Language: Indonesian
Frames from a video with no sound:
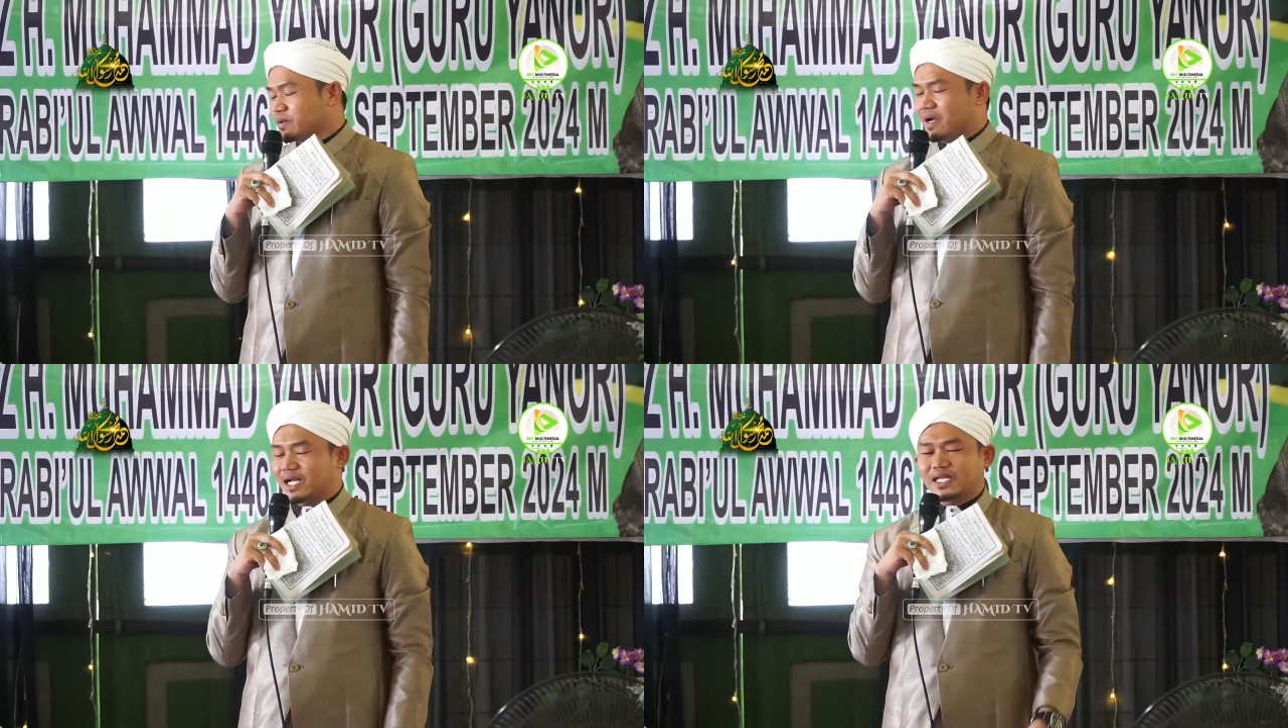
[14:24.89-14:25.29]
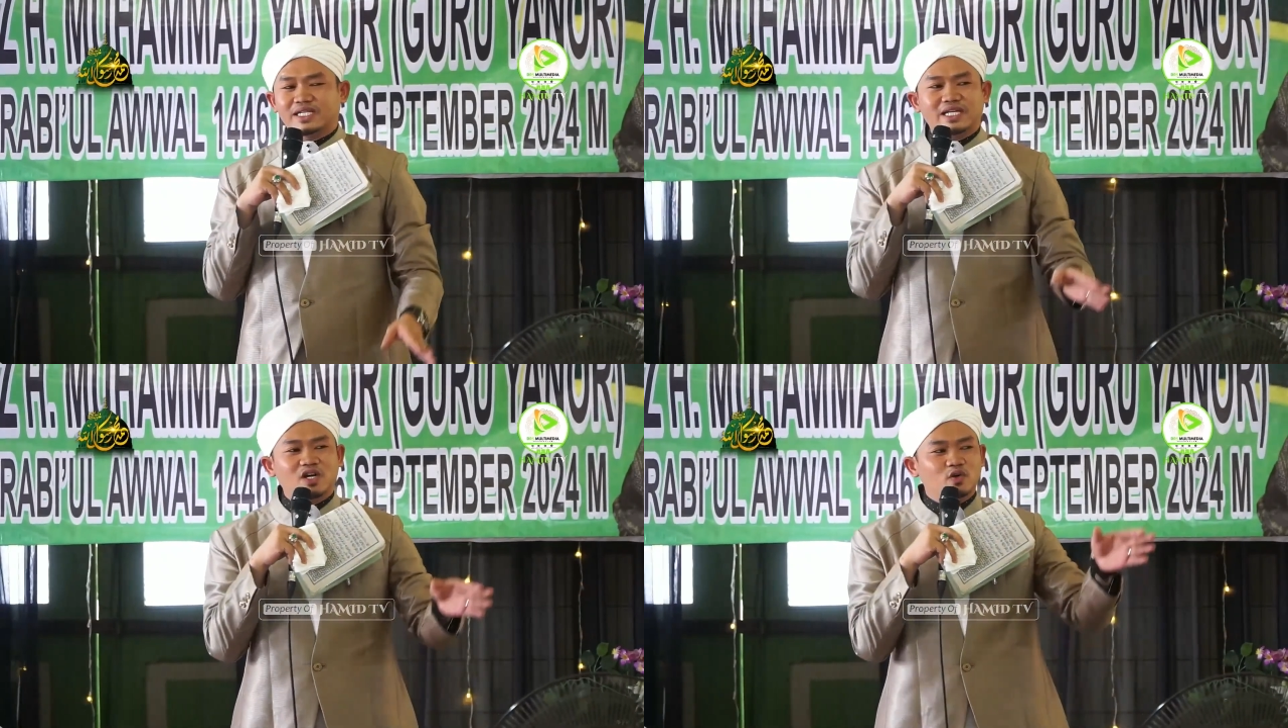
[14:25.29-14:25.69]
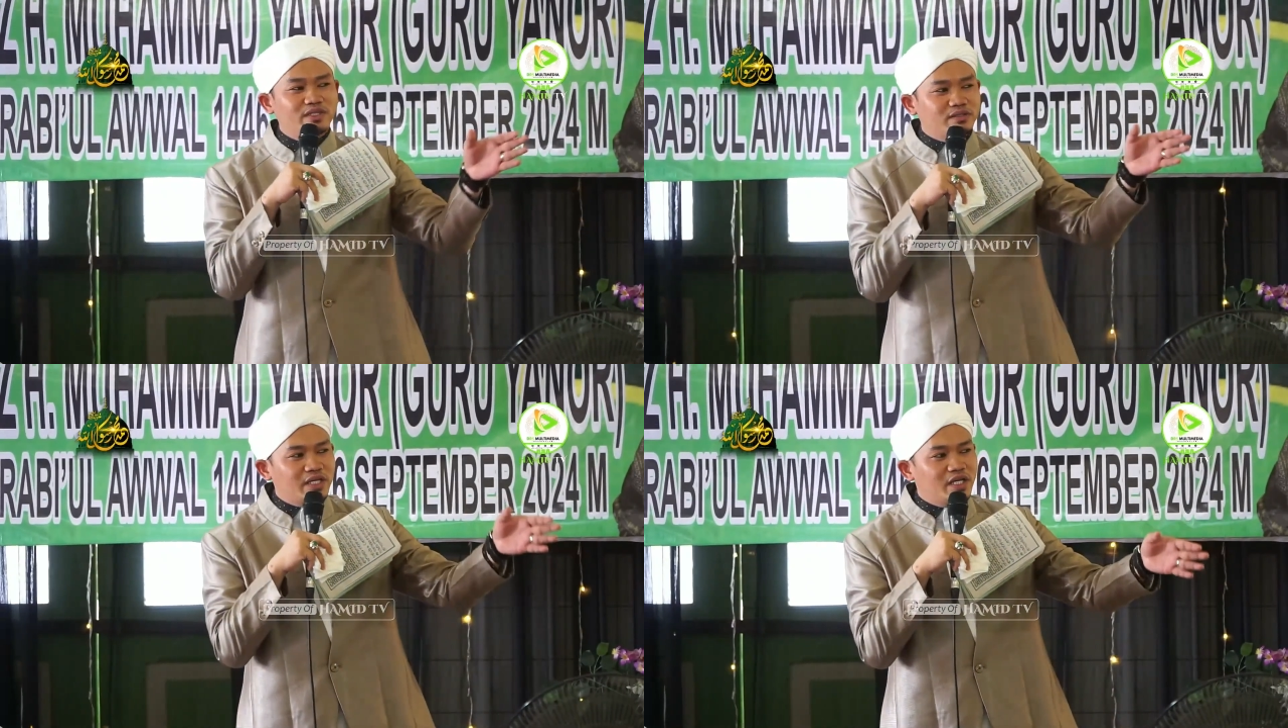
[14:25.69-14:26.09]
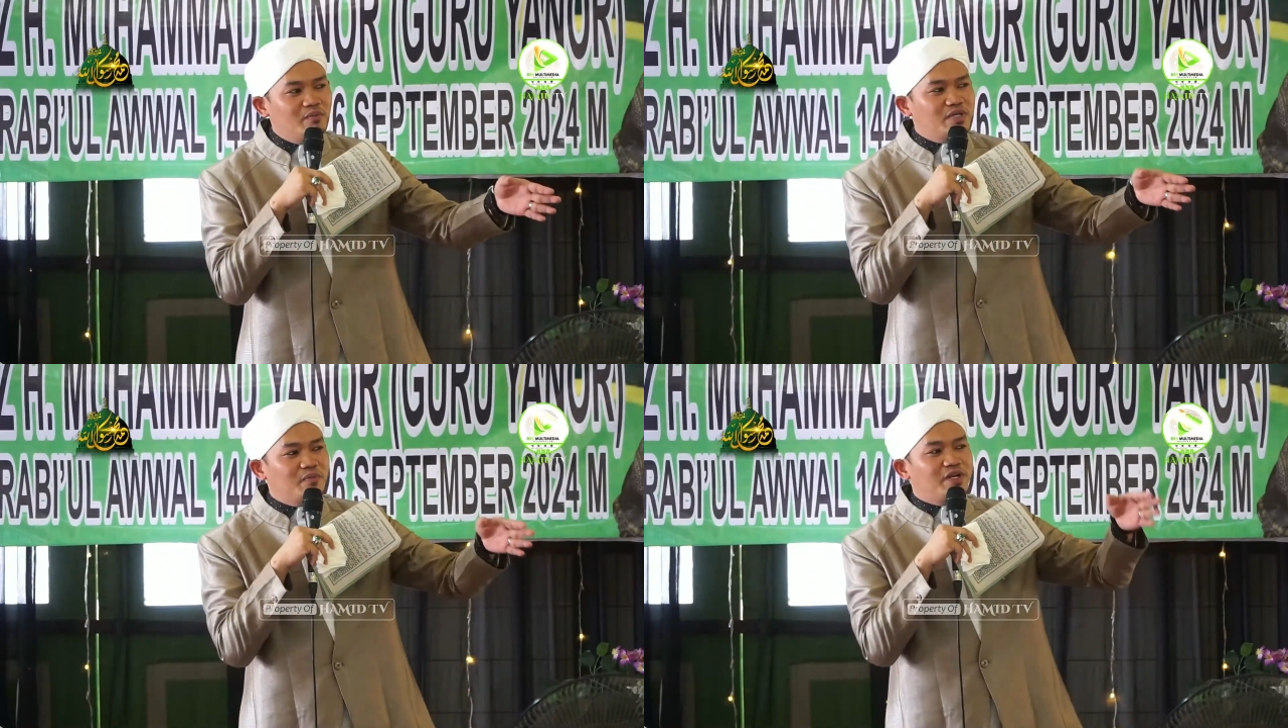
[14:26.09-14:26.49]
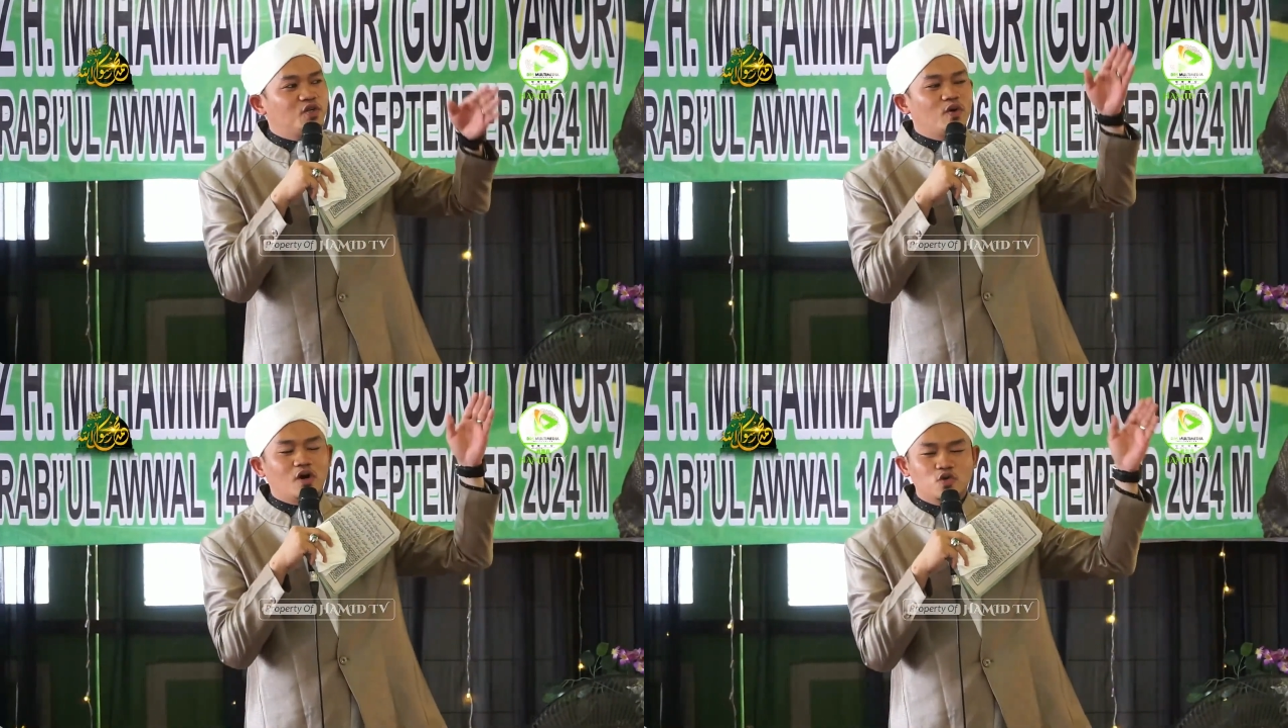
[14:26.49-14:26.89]
bahkan kena terim
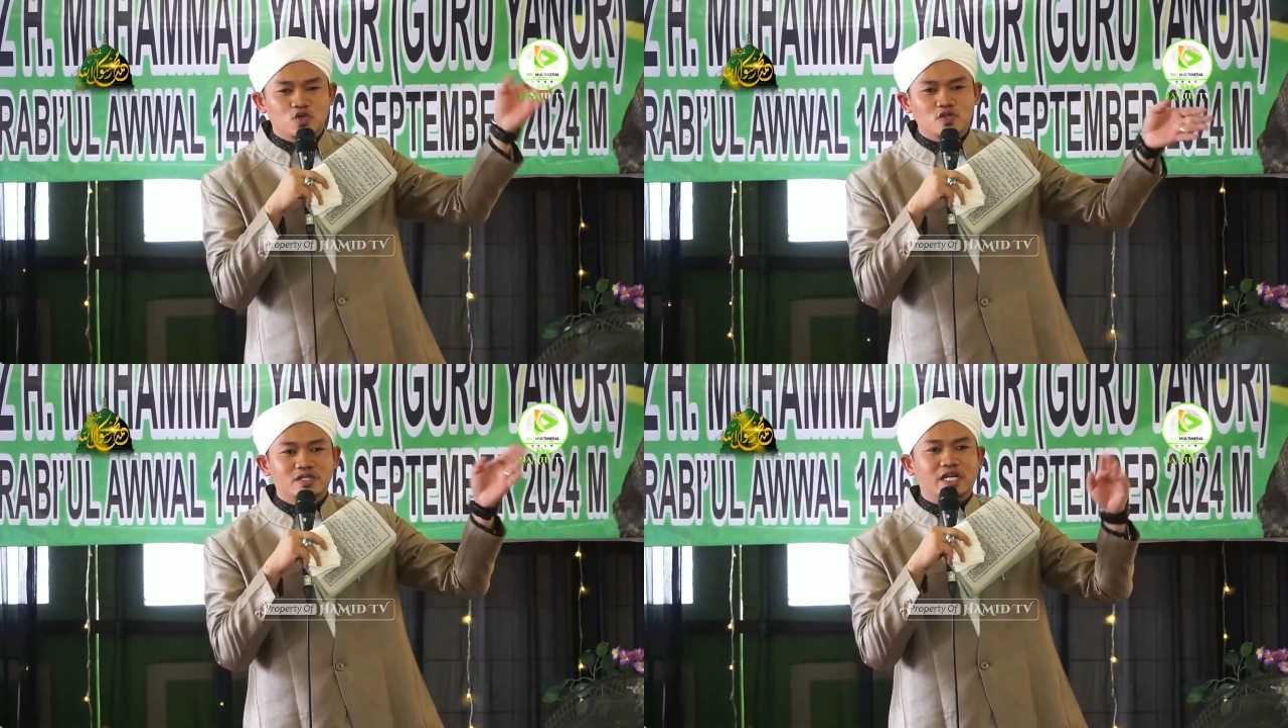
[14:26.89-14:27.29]
dapat doa khusus